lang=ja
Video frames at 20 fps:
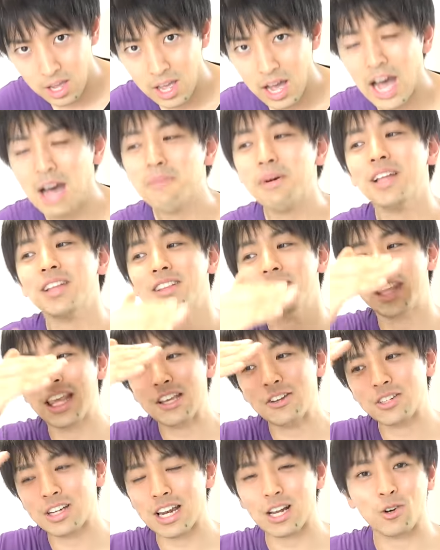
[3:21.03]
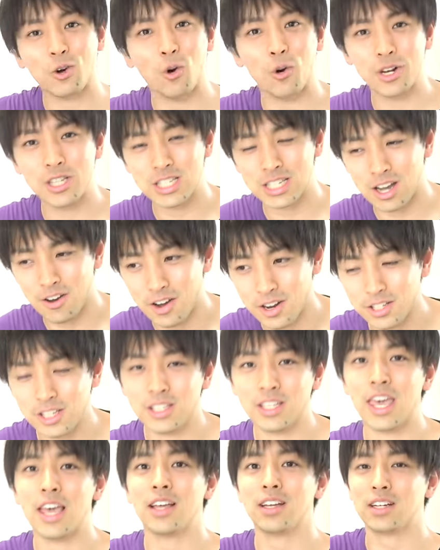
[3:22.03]
ハマっていくから効率が悪
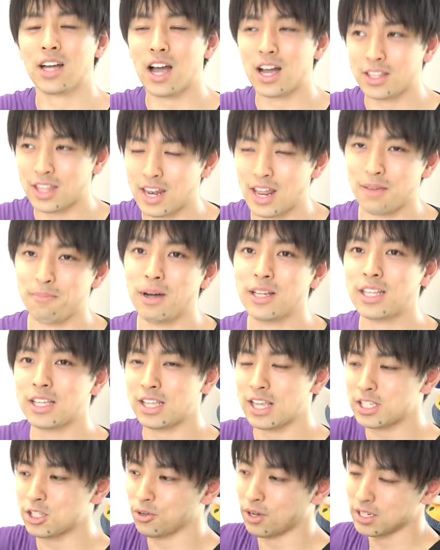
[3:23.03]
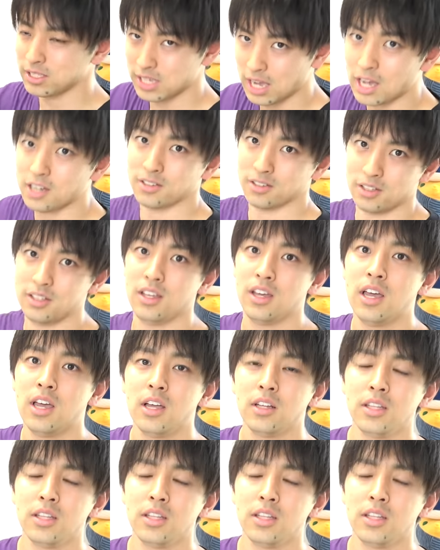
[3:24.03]
い、結果が出ない、またテストが下がるって。